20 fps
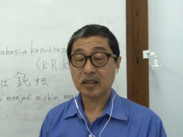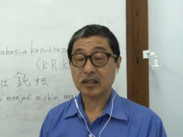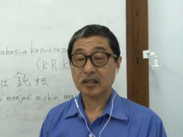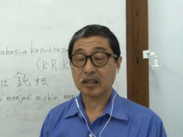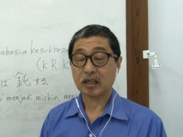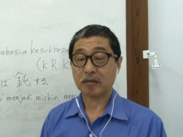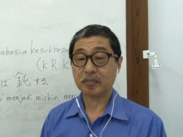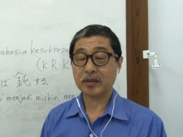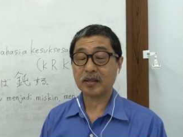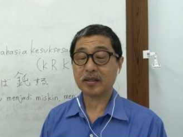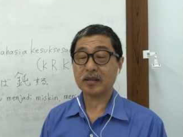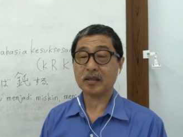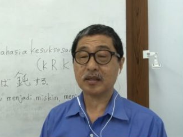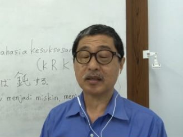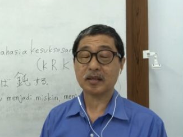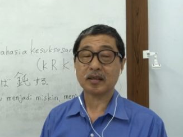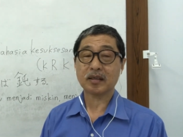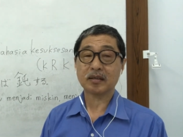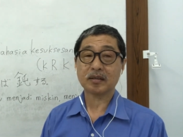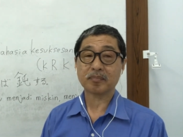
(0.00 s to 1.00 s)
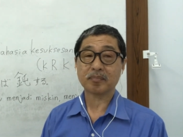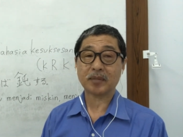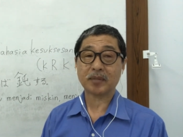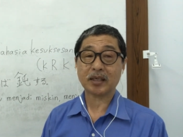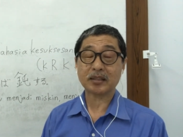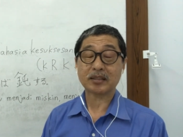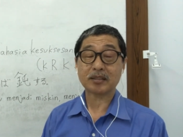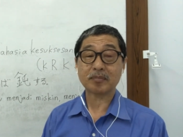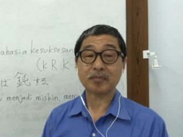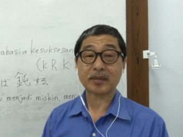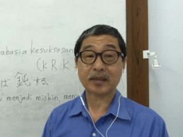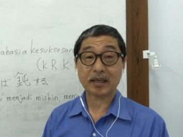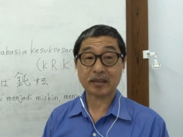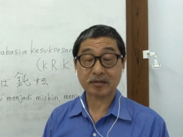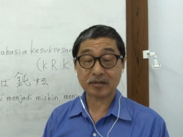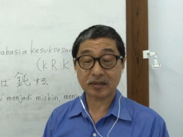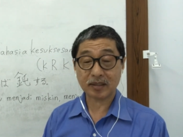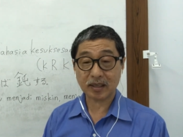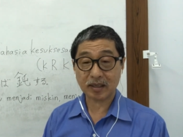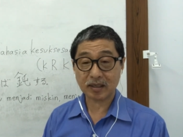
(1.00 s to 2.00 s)
tapi masih
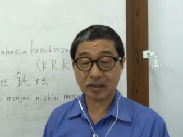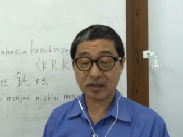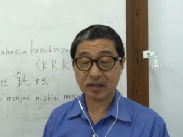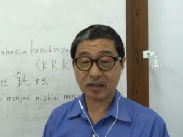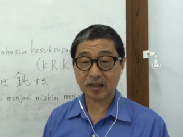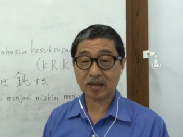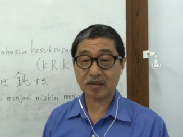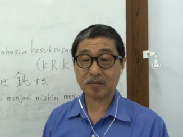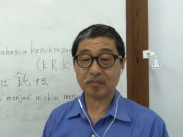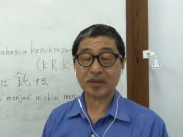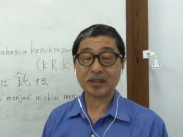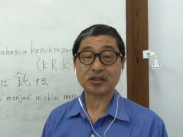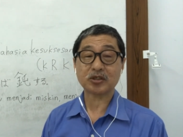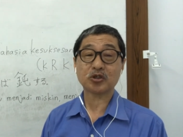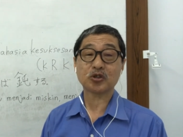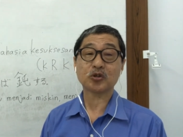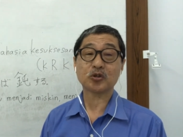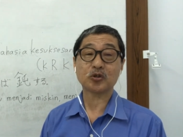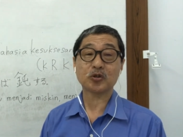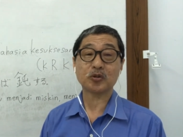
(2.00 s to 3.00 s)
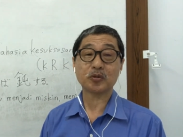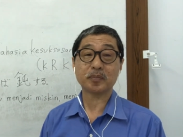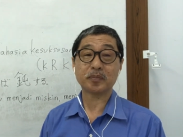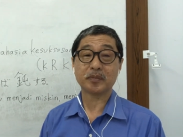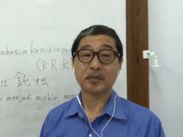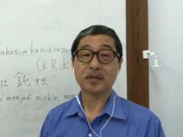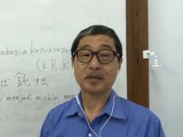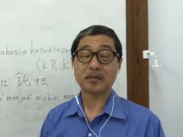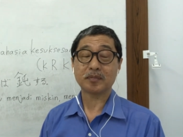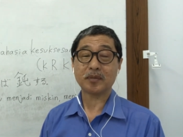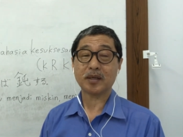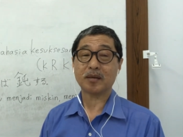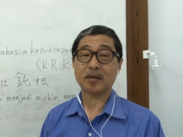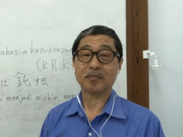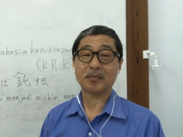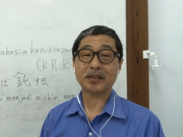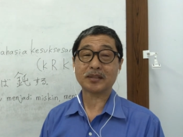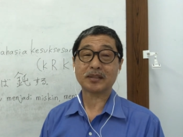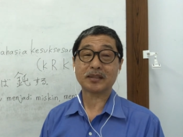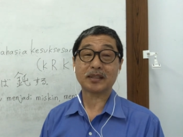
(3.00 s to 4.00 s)
merasa ya masih cukup, mah
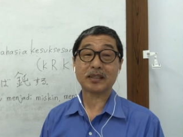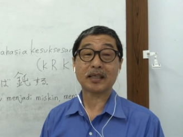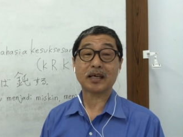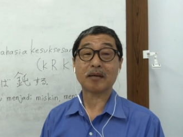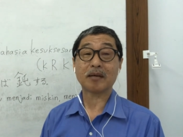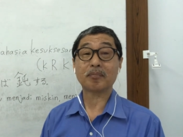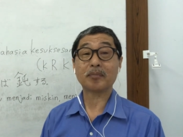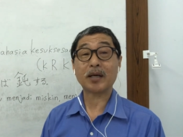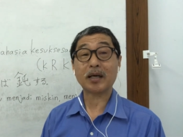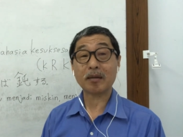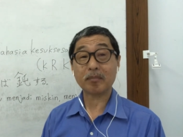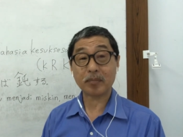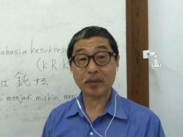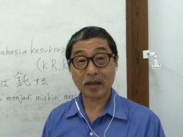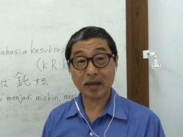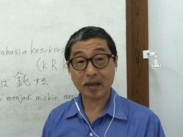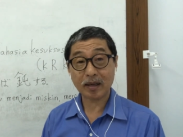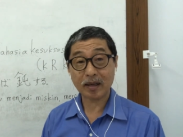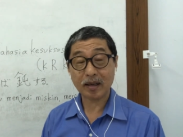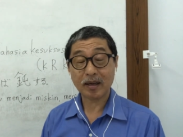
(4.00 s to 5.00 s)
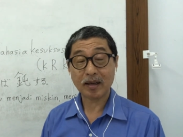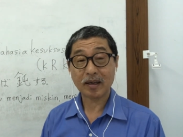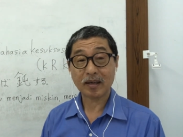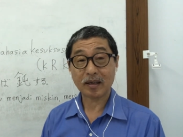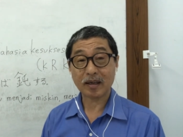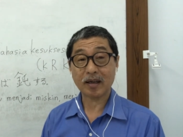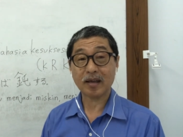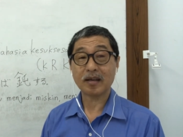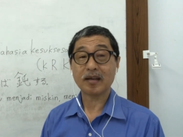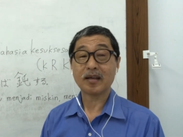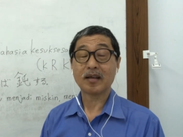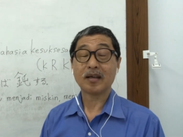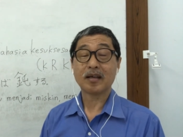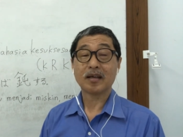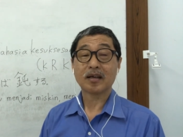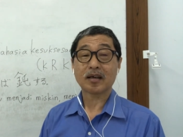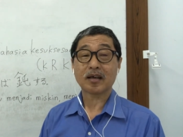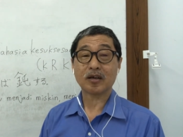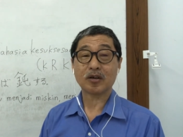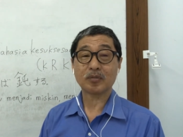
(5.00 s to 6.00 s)
masih tidak apa-apa, ya.
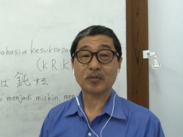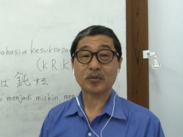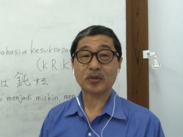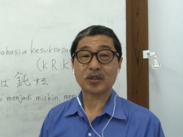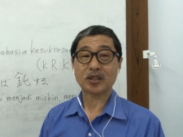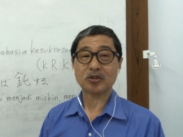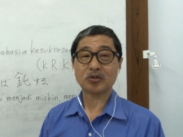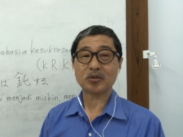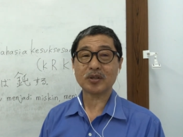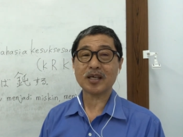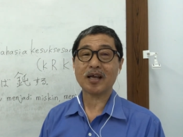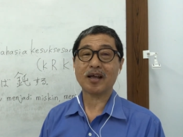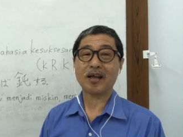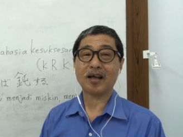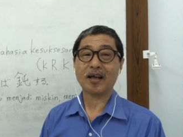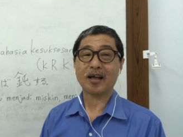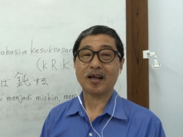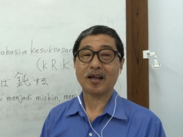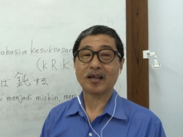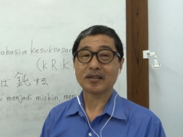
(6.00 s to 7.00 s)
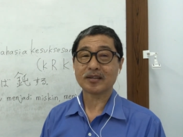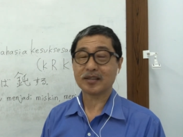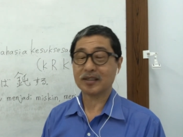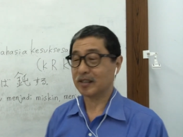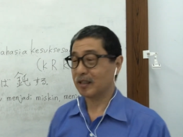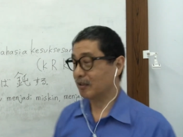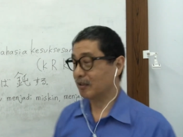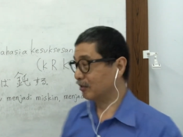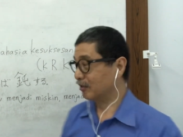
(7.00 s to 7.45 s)
Kalau begitu ya tidak